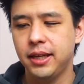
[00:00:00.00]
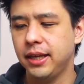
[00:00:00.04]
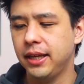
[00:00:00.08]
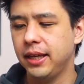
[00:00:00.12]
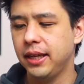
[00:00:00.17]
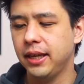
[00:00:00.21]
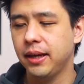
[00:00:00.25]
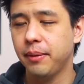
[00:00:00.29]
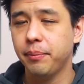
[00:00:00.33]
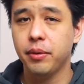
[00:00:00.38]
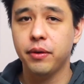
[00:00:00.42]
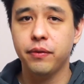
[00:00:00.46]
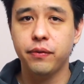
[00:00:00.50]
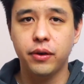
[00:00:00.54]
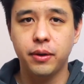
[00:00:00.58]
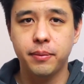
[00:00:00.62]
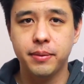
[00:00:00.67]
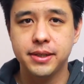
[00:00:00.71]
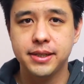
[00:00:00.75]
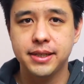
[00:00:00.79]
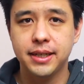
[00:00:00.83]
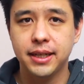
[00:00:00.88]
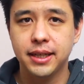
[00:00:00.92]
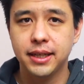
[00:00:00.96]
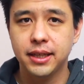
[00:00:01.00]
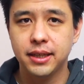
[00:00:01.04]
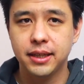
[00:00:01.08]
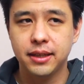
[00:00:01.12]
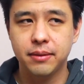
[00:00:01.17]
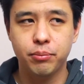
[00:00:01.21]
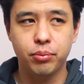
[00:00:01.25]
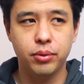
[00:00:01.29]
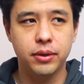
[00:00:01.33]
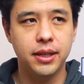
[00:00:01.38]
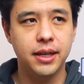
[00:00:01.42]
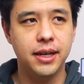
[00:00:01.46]
e a performance ela
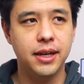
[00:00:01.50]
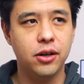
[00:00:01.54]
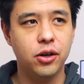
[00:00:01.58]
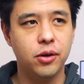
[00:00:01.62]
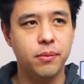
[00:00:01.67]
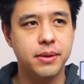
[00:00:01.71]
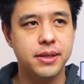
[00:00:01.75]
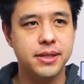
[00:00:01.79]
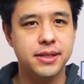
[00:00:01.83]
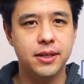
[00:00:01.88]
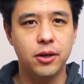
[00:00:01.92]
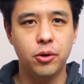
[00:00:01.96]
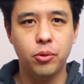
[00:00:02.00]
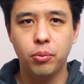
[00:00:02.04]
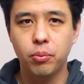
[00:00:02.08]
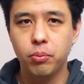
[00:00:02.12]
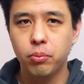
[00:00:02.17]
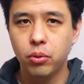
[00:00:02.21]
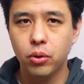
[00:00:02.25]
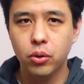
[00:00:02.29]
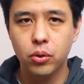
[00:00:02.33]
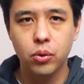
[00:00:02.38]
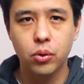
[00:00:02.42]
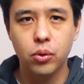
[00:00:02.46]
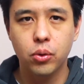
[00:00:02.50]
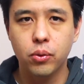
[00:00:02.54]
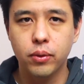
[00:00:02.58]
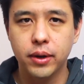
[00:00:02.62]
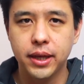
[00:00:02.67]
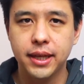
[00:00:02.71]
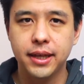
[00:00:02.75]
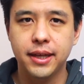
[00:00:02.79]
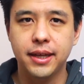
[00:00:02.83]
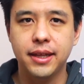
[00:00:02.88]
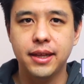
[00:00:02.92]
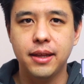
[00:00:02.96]
poderia começar um pouco
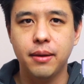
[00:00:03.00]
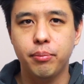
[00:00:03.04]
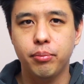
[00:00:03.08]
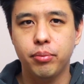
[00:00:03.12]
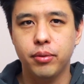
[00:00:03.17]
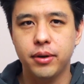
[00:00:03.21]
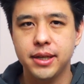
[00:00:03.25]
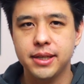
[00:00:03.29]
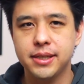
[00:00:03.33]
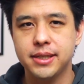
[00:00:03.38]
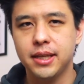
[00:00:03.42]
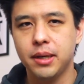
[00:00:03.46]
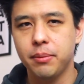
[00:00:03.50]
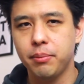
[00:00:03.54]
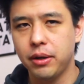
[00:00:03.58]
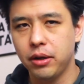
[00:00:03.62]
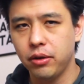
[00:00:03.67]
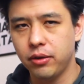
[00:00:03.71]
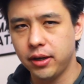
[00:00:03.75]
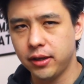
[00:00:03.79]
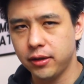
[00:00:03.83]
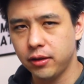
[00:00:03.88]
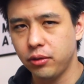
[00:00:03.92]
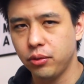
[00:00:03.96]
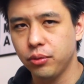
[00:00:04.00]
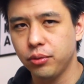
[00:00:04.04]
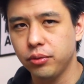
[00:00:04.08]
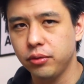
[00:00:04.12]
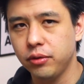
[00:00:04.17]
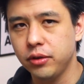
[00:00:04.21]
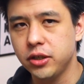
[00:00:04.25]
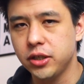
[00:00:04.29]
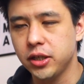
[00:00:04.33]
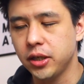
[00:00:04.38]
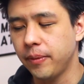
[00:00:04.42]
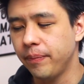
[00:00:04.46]
ruim e depois ir melhorando ao longo
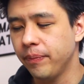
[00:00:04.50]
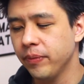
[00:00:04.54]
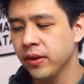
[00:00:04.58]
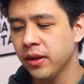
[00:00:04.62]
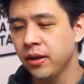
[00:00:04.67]
do dia.